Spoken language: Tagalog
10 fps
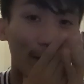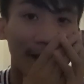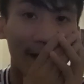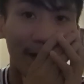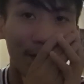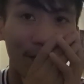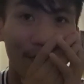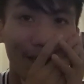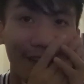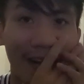sa
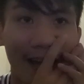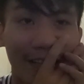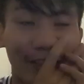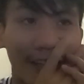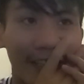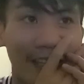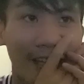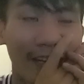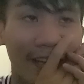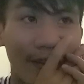reaction natin
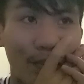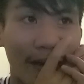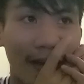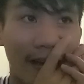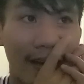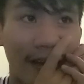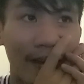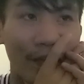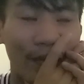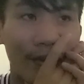ngayon na ah. napaka
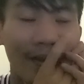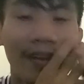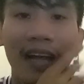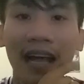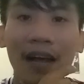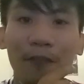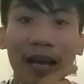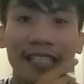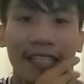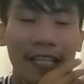
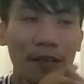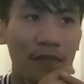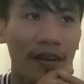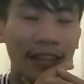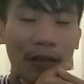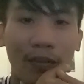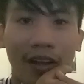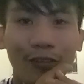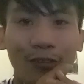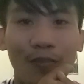positive at
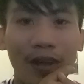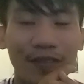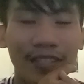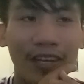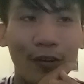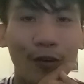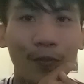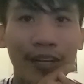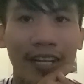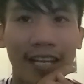napaka-good vibes na cover
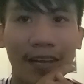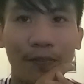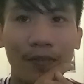nila